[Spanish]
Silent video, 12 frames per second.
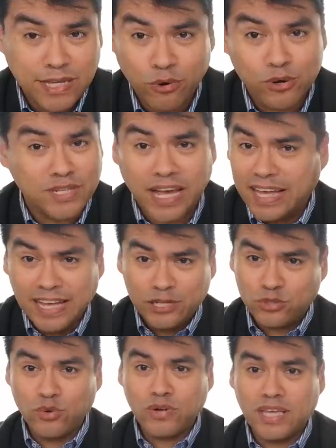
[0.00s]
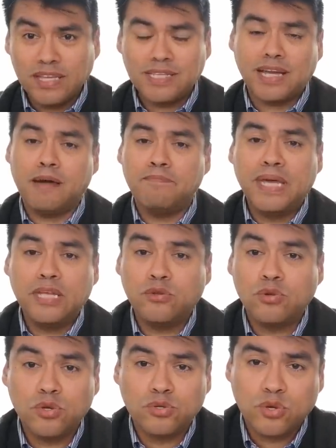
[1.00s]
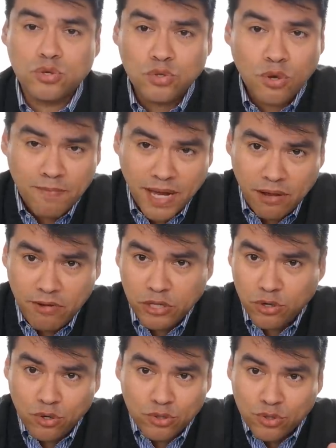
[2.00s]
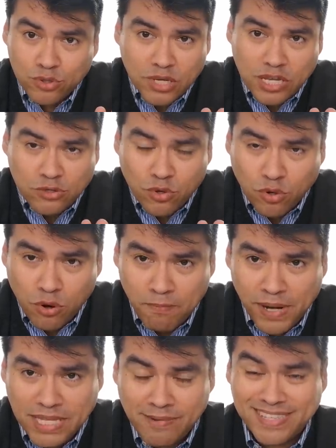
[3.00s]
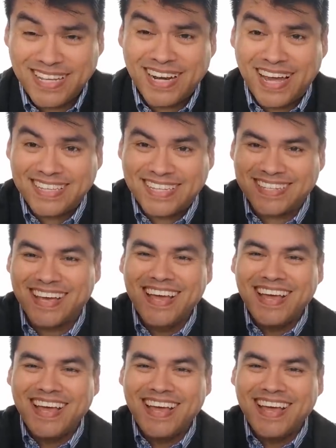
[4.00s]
de bolsa. Son 15 capítulos, son maravillosos y son completamente gratis.